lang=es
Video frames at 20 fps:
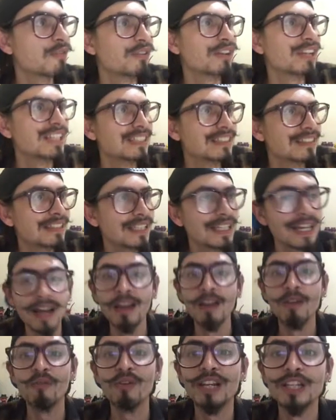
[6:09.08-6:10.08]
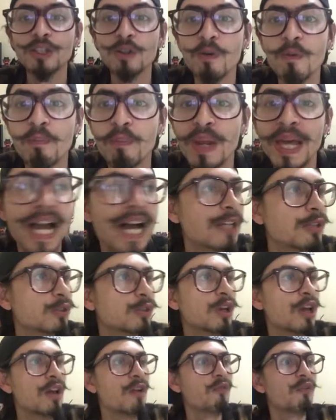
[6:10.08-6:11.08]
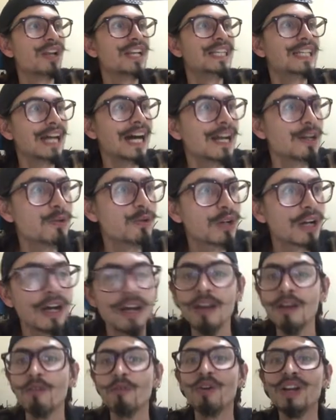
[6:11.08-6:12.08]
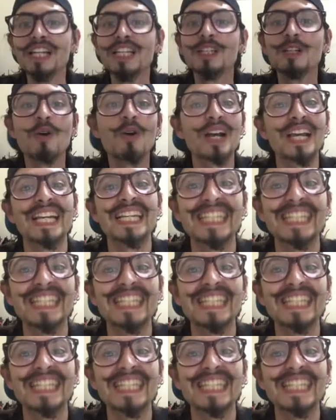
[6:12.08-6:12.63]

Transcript: feliz día, feliz cumpleaños, feliz Hanukkah, feliz lo que